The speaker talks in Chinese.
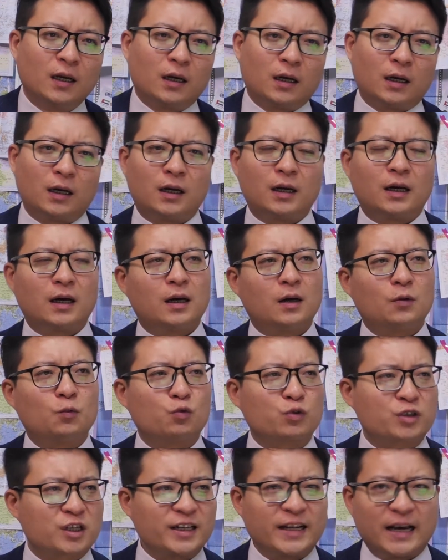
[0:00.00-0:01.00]
呃，
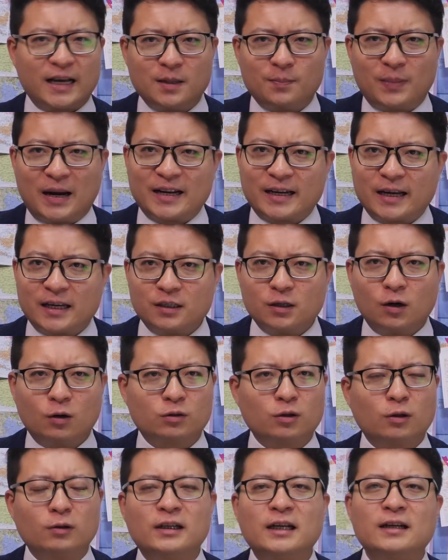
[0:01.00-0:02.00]
五十年、一百年以后
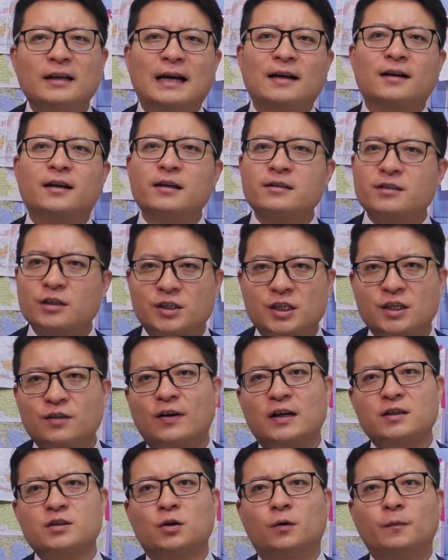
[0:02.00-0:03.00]
都仍然跟着西
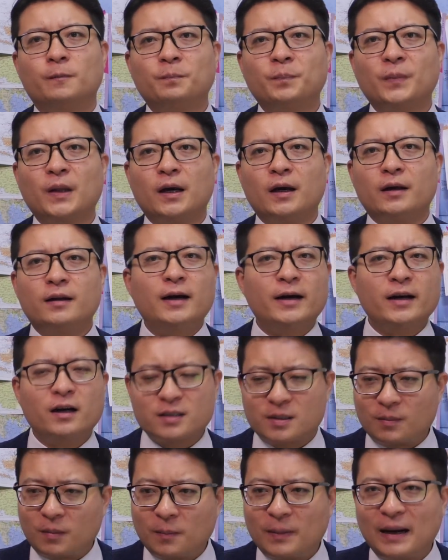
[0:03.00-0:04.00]
方走。那
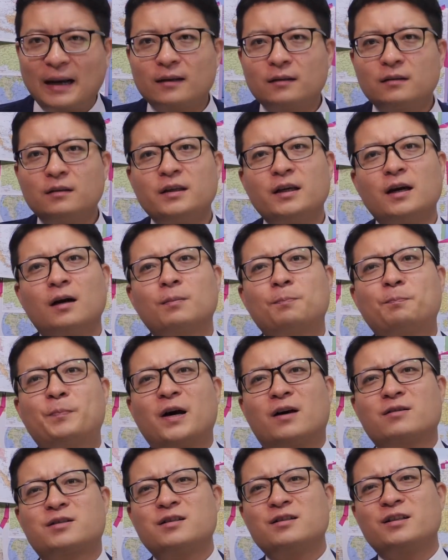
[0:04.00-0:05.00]
要怎么办？你要
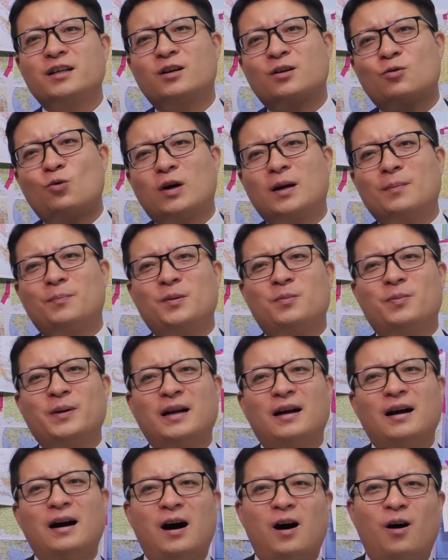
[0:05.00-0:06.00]
表示你过得比别
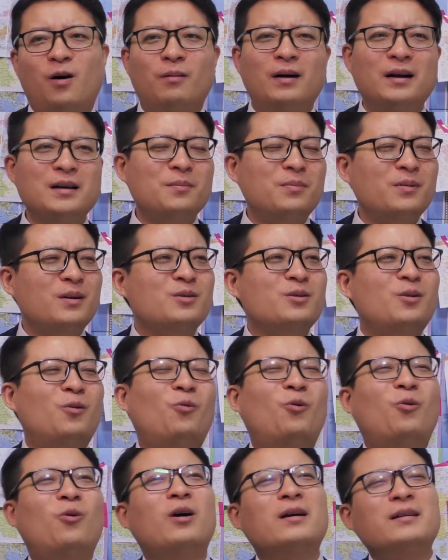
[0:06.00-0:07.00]
人好吗？你不能说
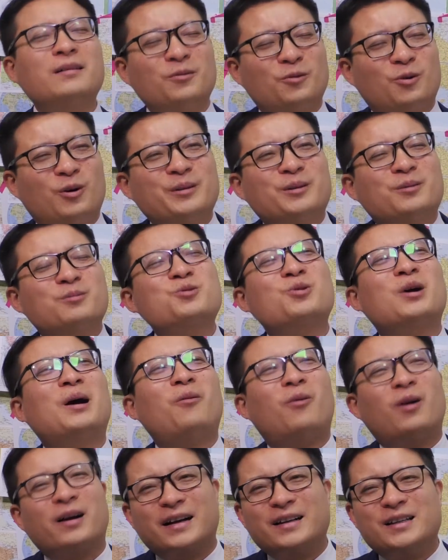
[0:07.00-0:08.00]
我我农
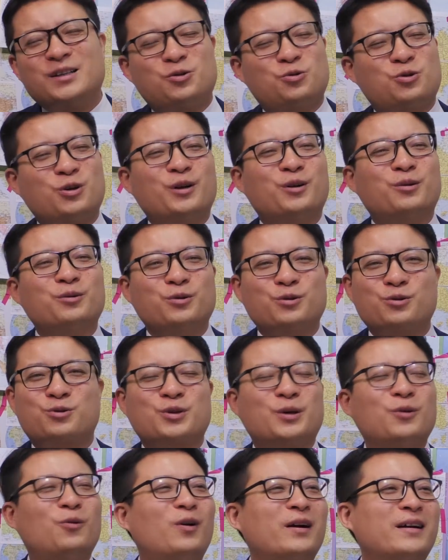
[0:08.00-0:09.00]
村，我跟你血浓于
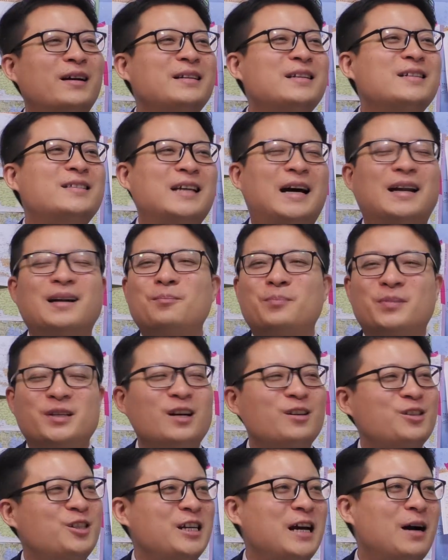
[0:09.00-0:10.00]
水，我跟你长得比
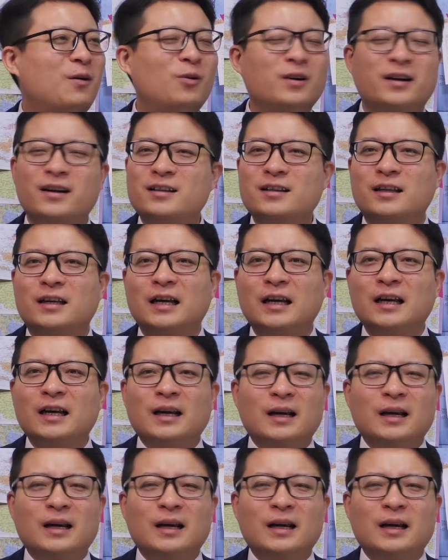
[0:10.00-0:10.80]
较像，我跟你